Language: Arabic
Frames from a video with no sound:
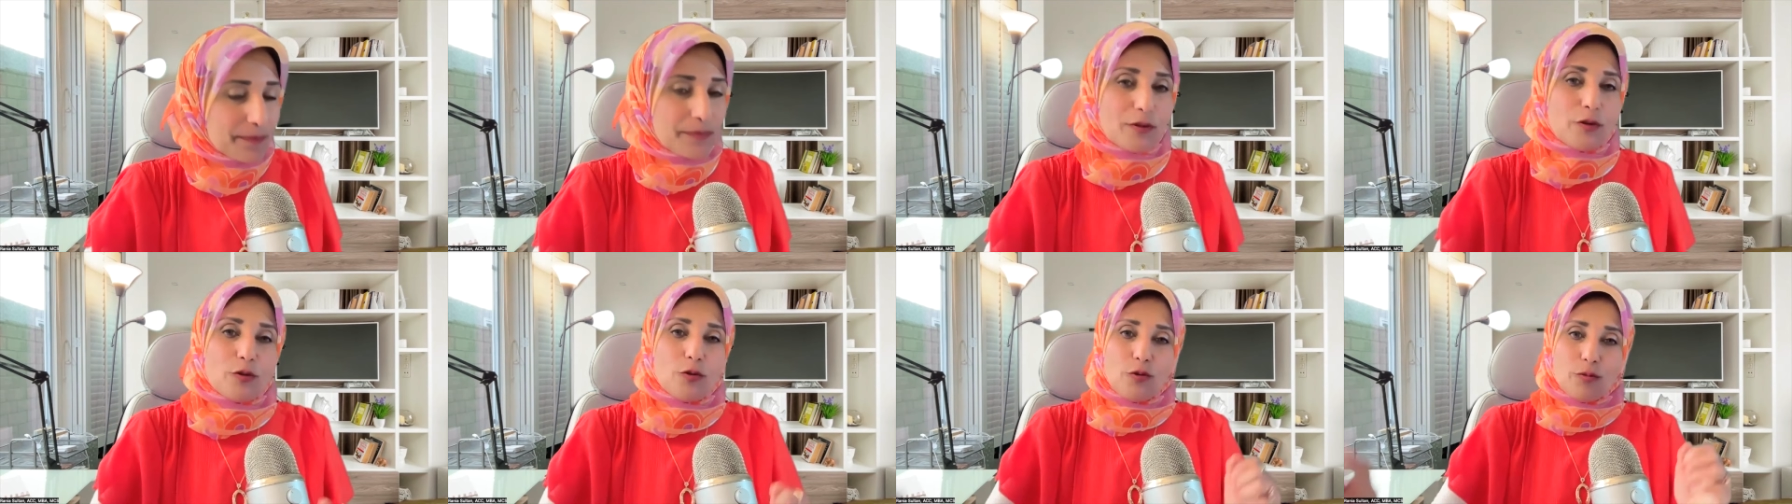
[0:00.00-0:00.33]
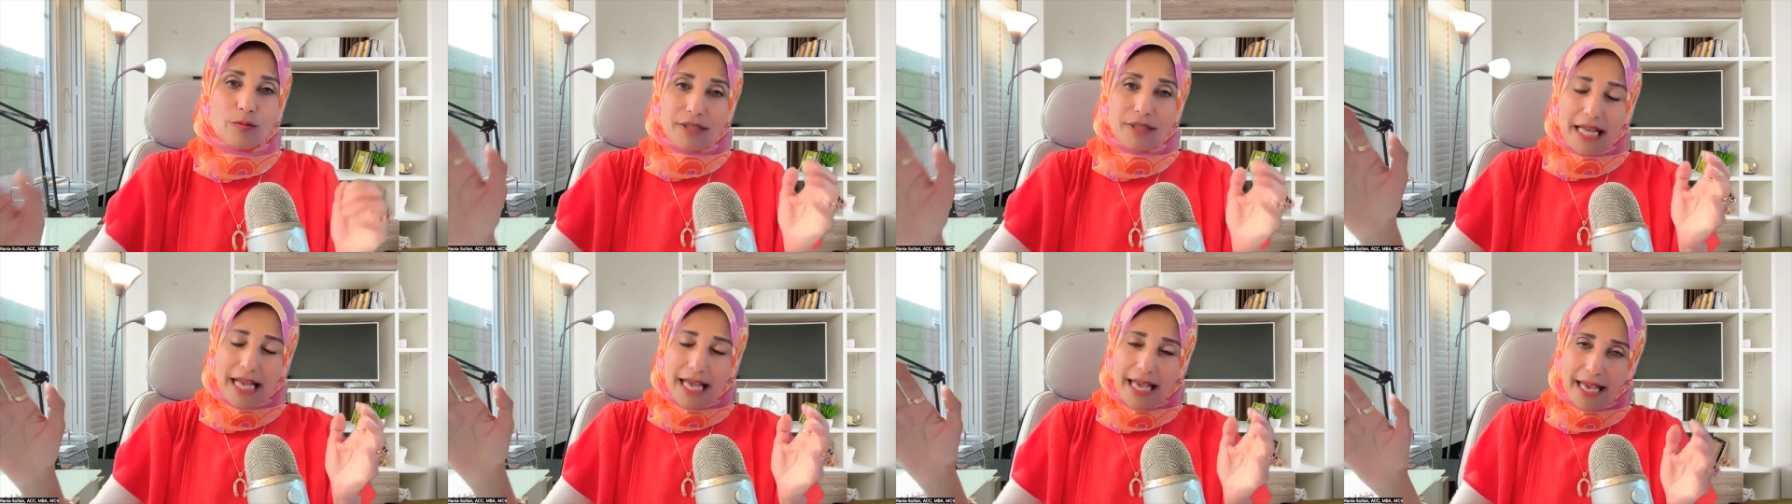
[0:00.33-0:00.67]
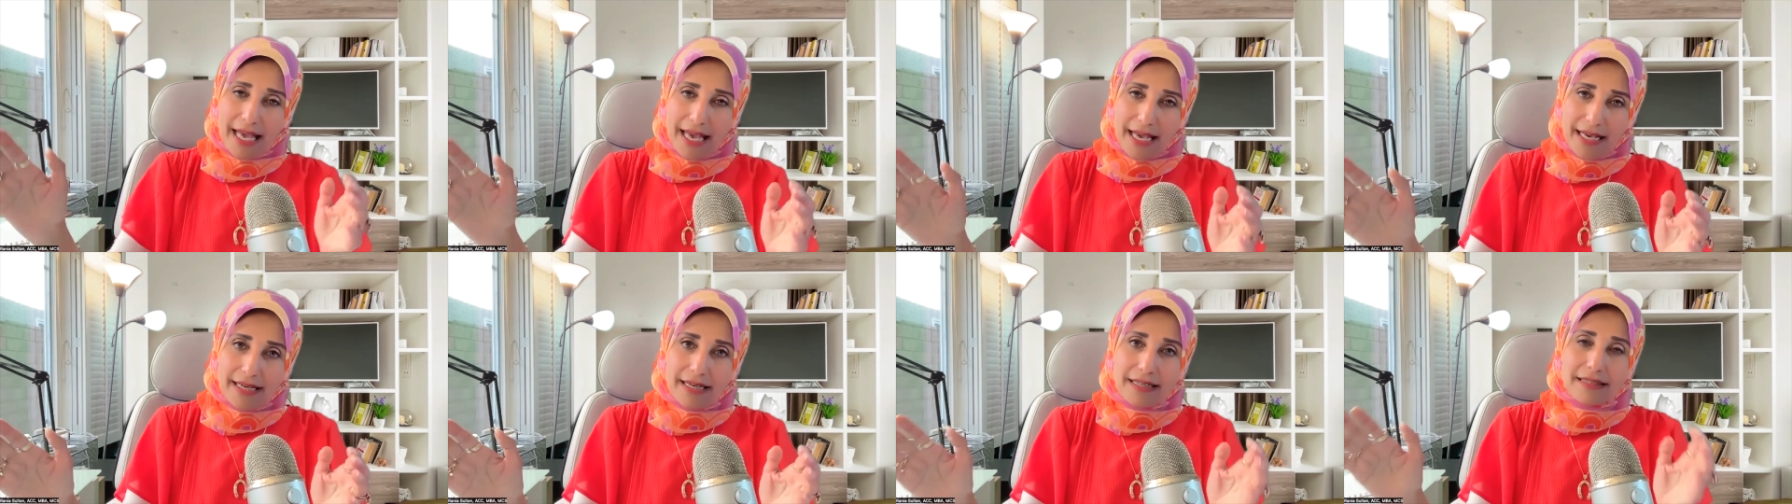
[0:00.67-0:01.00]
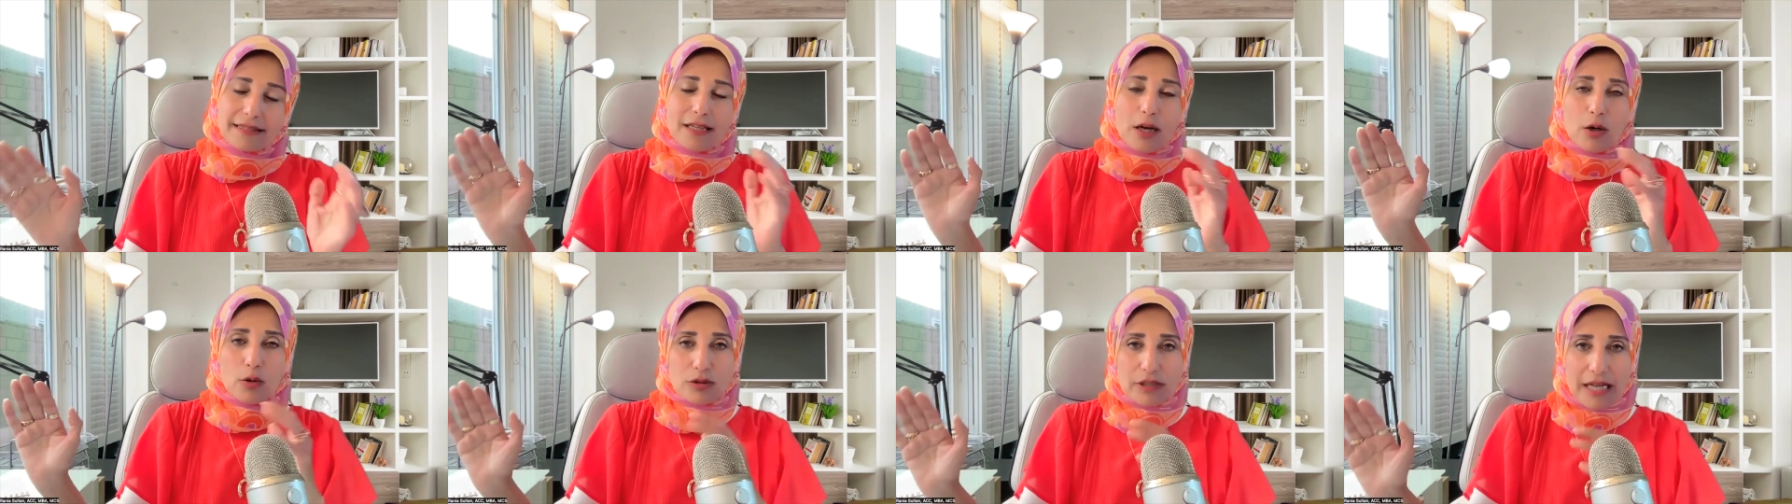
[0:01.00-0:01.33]
تقوم تهاجر
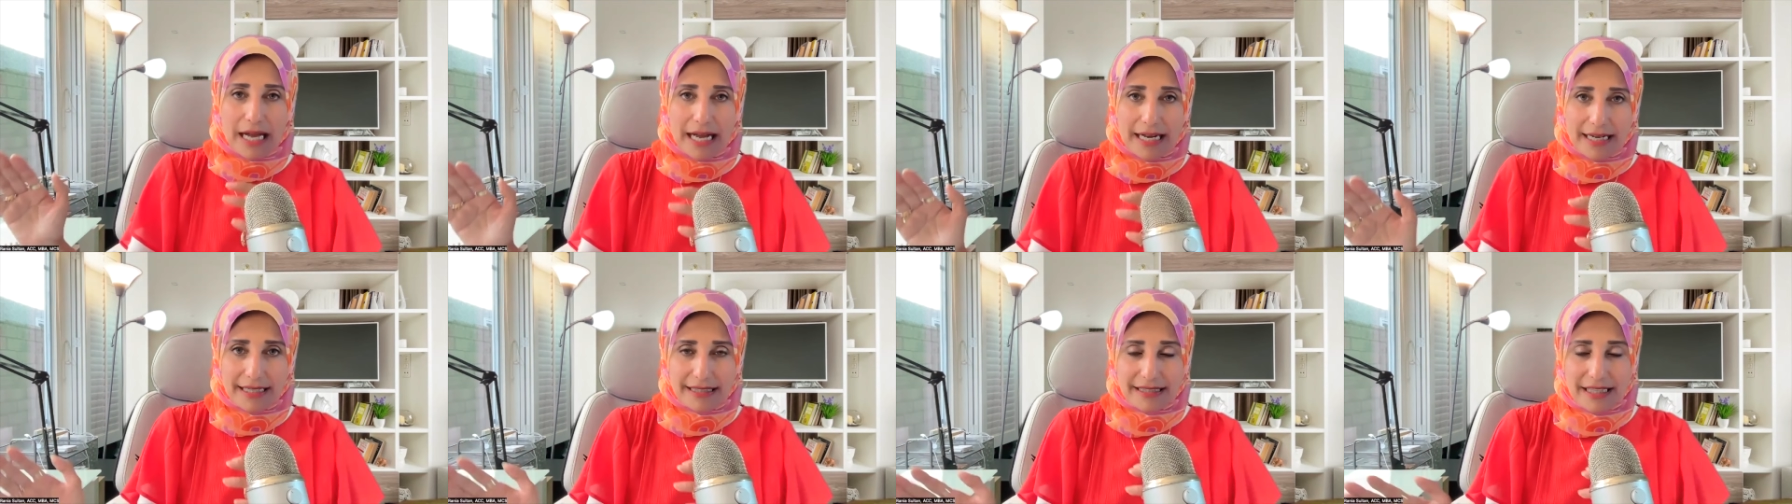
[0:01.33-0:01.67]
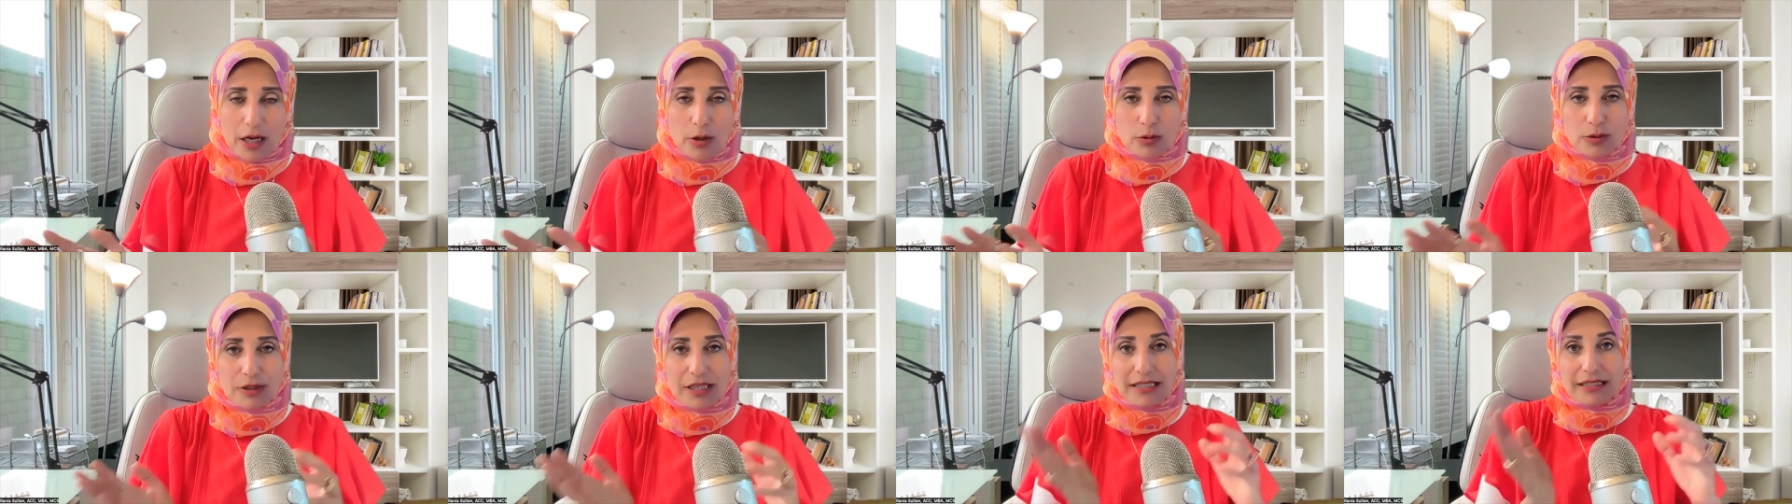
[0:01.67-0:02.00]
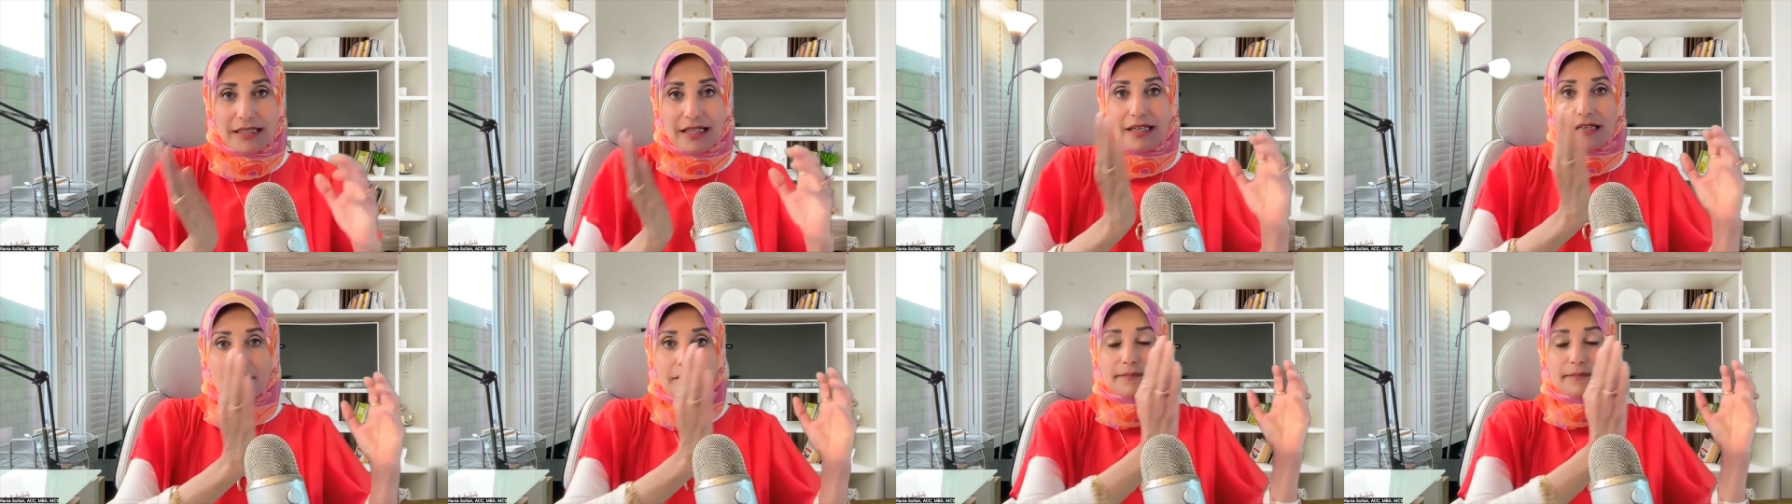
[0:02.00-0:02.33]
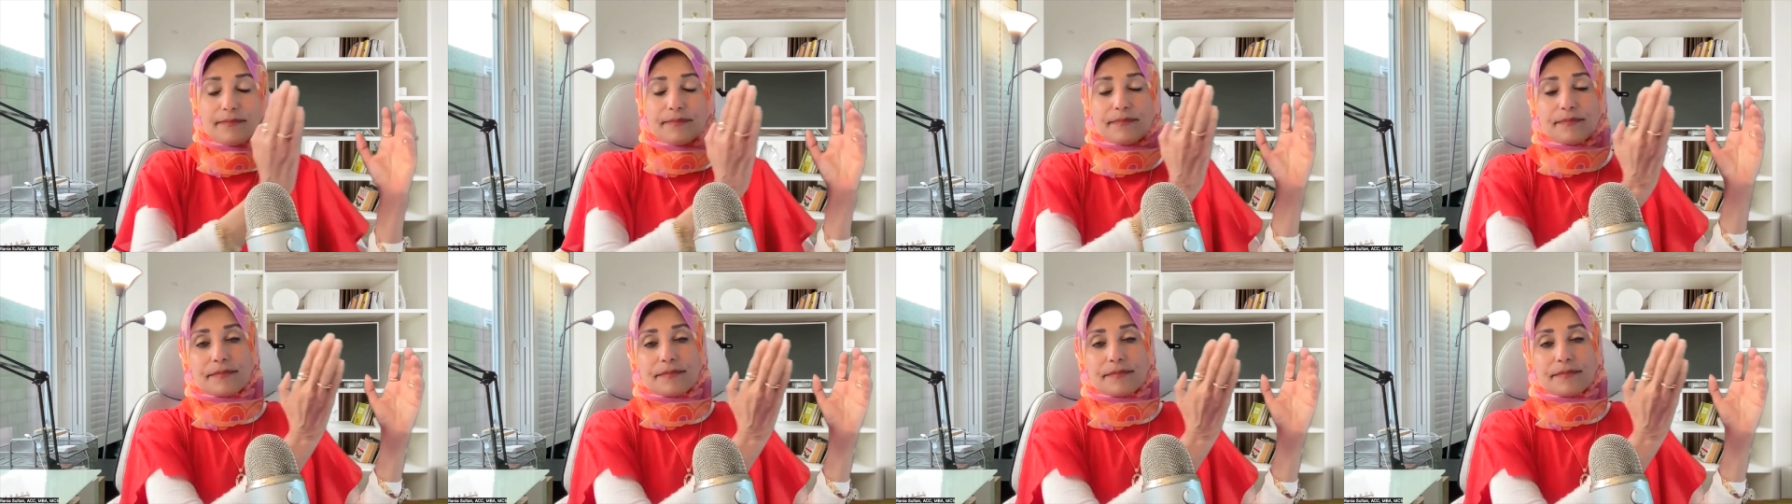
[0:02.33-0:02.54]
تاخد حاجاتها وتنقل